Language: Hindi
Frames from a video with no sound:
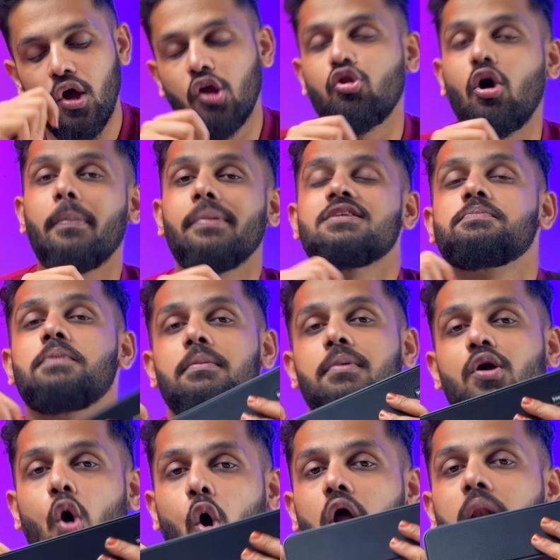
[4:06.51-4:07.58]
तो आप इस पर भी
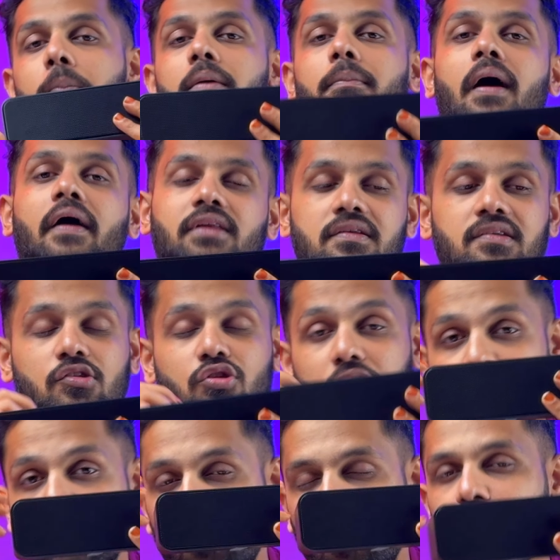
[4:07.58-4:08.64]
कॉल पर बात कर सकते हो या
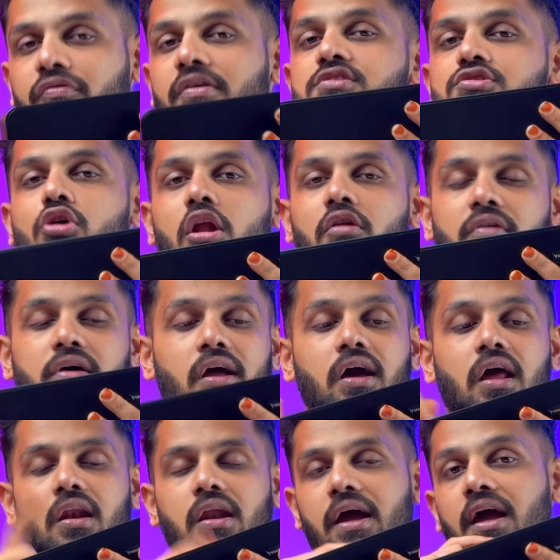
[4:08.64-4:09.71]
फिर कॉन्फ्रेंस कॉल वगैरह
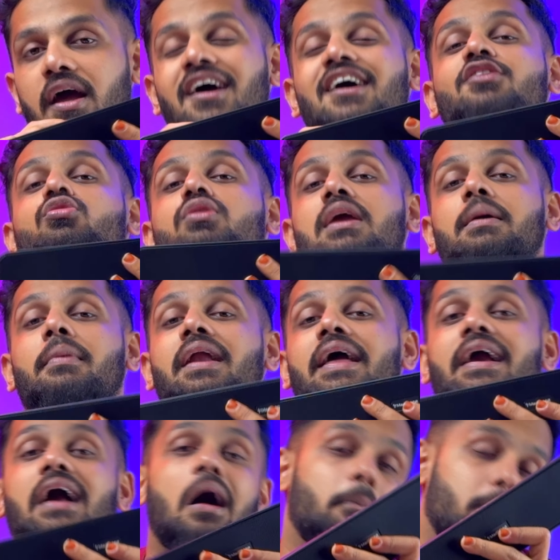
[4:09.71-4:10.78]
करना है तो ये बड़े
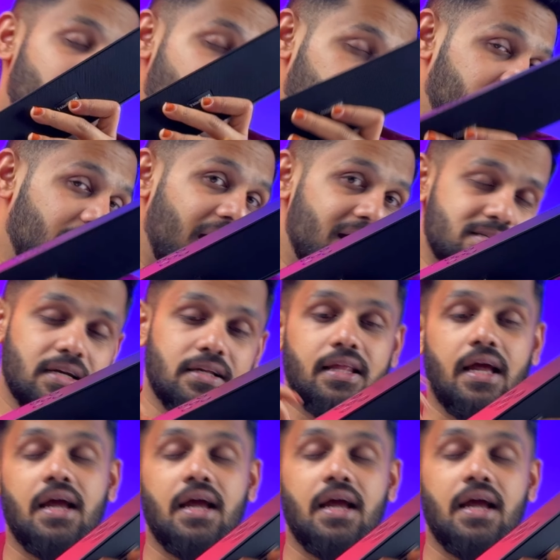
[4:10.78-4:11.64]
काम में आपके आ सकता